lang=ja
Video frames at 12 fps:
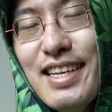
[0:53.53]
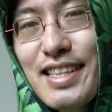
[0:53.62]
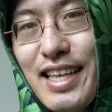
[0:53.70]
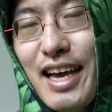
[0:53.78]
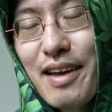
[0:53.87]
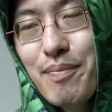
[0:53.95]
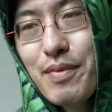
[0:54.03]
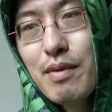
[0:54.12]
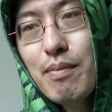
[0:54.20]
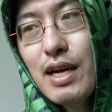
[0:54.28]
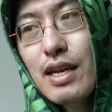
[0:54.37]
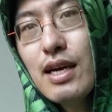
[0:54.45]
で
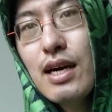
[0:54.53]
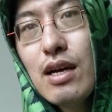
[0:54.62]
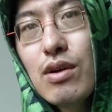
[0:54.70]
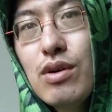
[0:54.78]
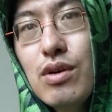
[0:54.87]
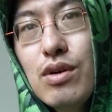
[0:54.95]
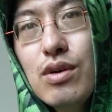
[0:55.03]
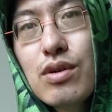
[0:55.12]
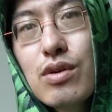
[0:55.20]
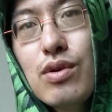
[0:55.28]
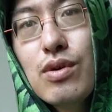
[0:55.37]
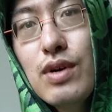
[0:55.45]
まあねあ
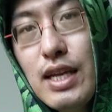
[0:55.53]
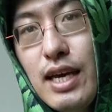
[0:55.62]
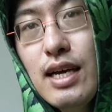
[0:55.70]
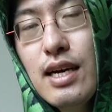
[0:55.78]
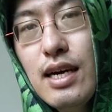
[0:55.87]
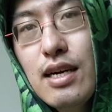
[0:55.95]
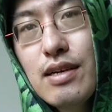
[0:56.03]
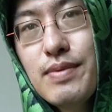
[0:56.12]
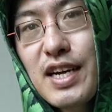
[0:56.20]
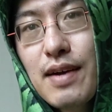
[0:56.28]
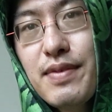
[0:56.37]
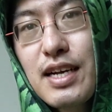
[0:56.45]
のー、今後はねあの
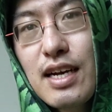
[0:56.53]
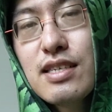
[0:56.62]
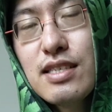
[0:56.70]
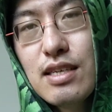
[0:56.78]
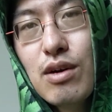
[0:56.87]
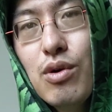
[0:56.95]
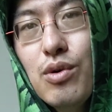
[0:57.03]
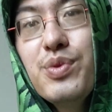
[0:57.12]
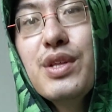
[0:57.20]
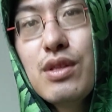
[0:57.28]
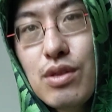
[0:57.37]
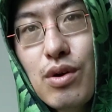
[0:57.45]
村上隆
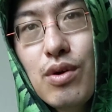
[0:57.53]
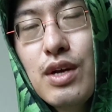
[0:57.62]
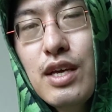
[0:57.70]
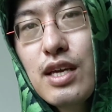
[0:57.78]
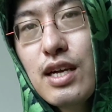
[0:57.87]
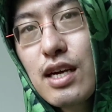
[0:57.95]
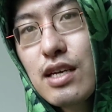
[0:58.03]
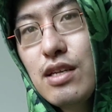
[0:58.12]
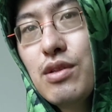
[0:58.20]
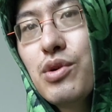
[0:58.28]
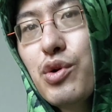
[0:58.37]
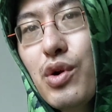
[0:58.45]
本人と
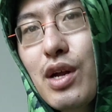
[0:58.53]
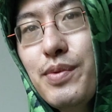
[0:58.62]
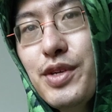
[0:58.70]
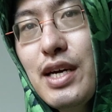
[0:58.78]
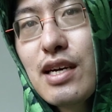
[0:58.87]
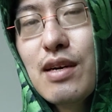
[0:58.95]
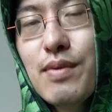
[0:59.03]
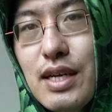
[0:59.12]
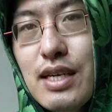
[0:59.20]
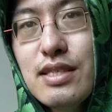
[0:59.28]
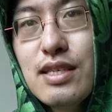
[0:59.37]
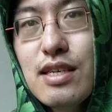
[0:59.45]
ヒカキンのコラボなんかも
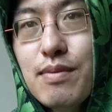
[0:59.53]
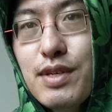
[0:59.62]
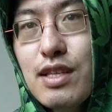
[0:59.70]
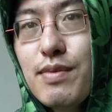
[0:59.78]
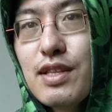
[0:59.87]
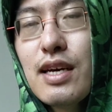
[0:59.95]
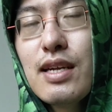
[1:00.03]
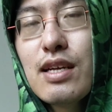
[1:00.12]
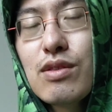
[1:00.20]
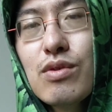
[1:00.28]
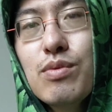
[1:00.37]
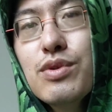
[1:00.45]
ねぜひ見てみたい
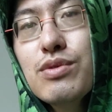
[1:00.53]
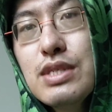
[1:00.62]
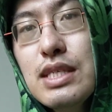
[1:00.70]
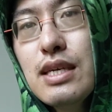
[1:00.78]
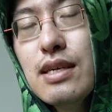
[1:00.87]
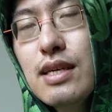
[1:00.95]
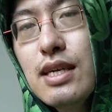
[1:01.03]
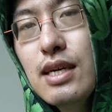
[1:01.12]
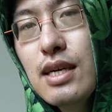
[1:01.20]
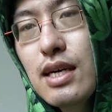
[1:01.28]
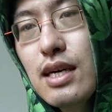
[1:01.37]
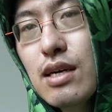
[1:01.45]
なと思うし
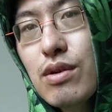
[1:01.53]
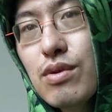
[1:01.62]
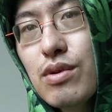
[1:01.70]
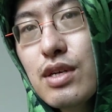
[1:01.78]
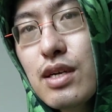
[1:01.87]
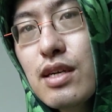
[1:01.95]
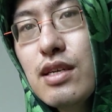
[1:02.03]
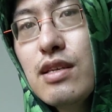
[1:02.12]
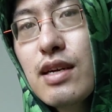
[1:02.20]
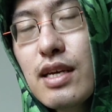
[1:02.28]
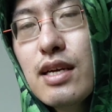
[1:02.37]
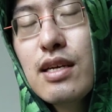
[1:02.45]
あのヒカキン
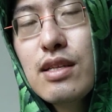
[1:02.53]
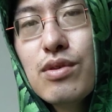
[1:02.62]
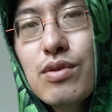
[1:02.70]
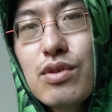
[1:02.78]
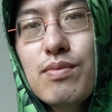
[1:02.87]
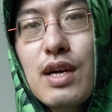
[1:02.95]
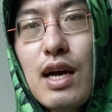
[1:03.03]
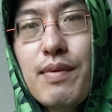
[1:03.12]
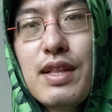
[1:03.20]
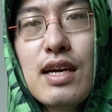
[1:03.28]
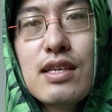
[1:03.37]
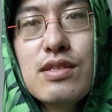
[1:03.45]
にはねどんどん村
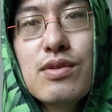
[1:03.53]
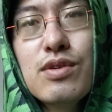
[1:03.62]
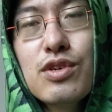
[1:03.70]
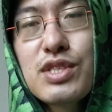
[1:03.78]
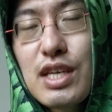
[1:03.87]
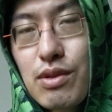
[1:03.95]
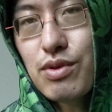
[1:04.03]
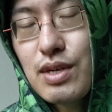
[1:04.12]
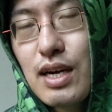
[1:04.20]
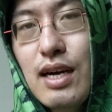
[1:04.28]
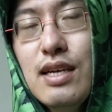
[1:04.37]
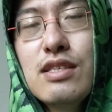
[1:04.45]
上隆の良という
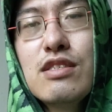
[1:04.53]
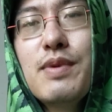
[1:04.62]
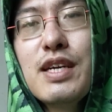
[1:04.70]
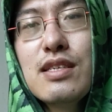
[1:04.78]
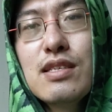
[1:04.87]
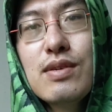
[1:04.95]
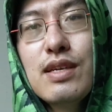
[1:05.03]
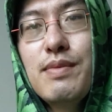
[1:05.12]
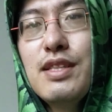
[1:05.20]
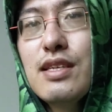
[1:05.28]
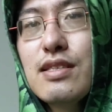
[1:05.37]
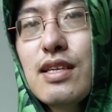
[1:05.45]
か素晴らしさをね
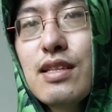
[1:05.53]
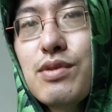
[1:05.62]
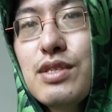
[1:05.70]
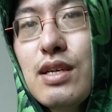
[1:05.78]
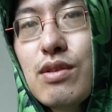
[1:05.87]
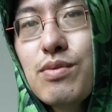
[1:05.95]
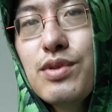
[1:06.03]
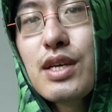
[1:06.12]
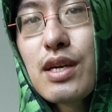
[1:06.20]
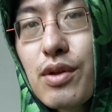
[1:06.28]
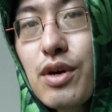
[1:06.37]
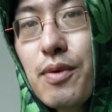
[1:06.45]
みんなに伝えてほしいなと思うん
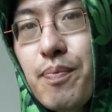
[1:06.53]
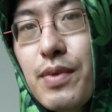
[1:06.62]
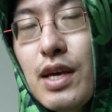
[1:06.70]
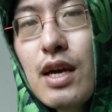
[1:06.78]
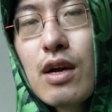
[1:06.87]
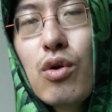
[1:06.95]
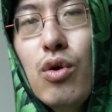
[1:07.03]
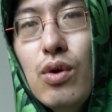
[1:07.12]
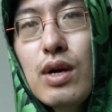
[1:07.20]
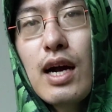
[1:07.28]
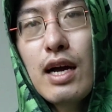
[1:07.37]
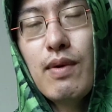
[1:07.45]
だけど
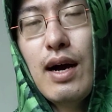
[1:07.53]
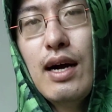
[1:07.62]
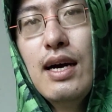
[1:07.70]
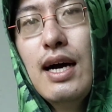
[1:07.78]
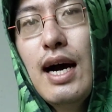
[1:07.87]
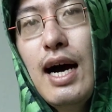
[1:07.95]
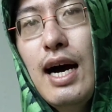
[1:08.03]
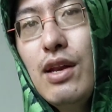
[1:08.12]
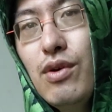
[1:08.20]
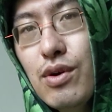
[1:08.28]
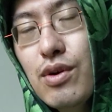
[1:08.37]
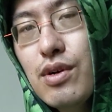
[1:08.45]
今回はあ
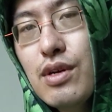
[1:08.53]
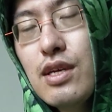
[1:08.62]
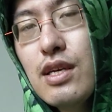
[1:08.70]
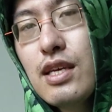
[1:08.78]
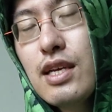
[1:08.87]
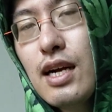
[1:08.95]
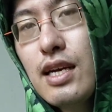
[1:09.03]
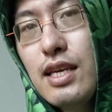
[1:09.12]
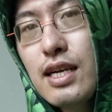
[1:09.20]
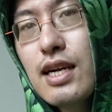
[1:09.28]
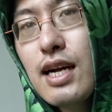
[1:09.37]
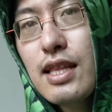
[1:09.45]
の
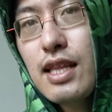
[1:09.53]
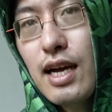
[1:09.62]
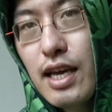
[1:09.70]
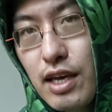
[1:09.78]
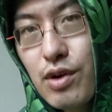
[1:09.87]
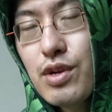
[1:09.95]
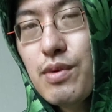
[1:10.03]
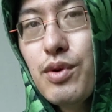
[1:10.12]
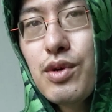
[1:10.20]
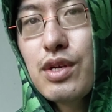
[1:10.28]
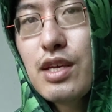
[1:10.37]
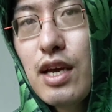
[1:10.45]
ヒカキンが買った絵より
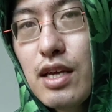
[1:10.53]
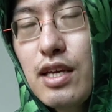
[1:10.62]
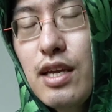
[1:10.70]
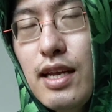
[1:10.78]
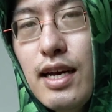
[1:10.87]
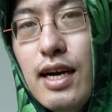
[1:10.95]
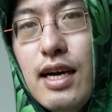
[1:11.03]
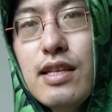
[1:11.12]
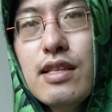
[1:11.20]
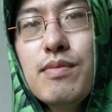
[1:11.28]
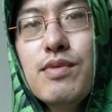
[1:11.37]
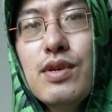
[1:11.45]
も激
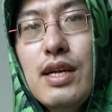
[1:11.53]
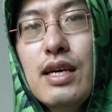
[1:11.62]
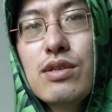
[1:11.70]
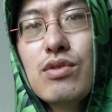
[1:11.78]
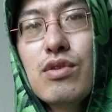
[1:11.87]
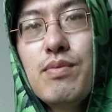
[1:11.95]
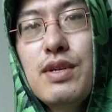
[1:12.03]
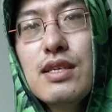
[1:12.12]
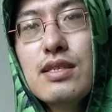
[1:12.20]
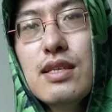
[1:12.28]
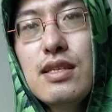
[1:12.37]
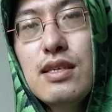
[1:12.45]
レアアイテムをねちょっと
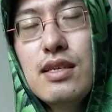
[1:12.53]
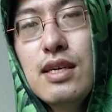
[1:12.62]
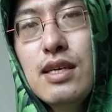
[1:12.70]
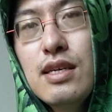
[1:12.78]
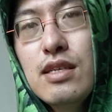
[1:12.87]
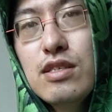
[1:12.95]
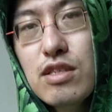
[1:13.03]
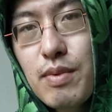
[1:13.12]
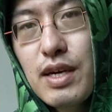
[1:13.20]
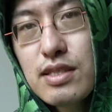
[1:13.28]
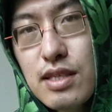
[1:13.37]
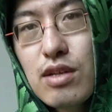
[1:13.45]
皆さんに自
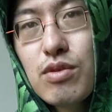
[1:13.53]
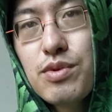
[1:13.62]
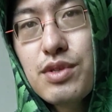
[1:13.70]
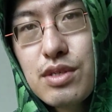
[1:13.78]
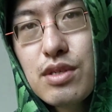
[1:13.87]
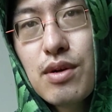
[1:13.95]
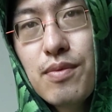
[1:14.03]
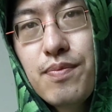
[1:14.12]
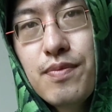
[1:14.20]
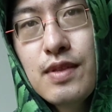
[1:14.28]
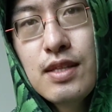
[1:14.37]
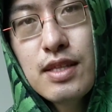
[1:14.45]
慢したいと思うんですよ
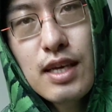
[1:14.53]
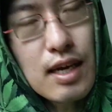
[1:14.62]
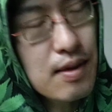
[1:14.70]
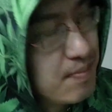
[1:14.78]
で